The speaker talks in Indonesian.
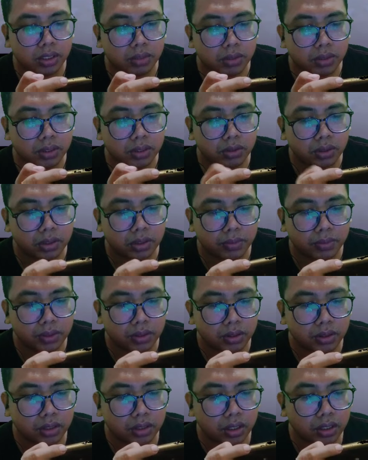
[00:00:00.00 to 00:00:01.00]
sama coy
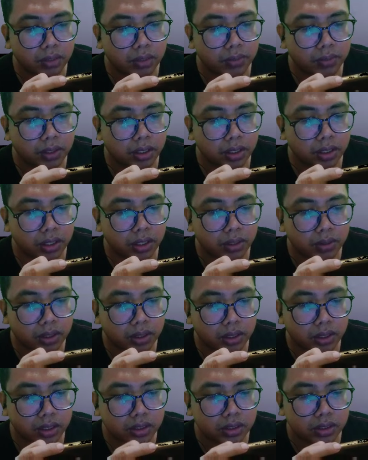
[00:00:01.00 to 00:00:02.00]
tapi ganti bendera
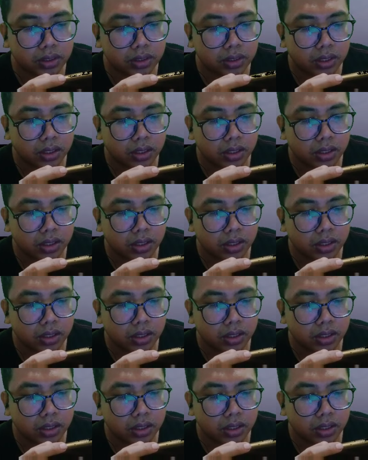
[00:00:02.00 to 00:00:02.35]
gimana guys